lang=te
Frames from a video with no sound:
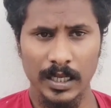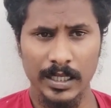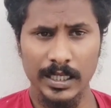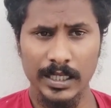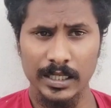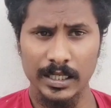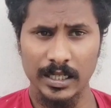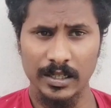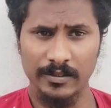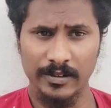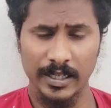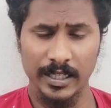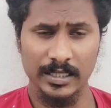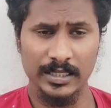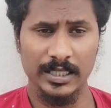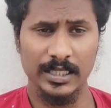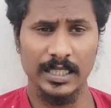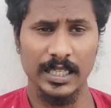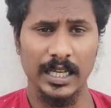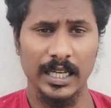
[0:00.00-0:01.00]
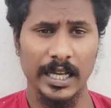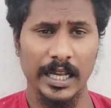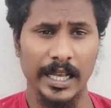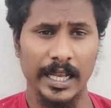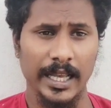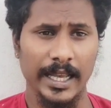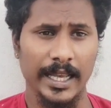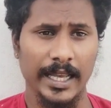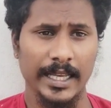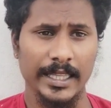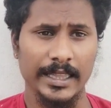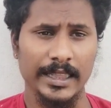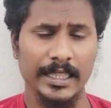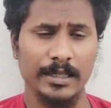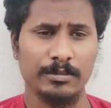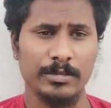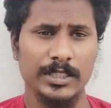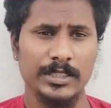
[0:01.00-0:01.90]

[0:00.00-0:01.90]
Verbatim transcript: అంటే వేరుశనగ ఎంత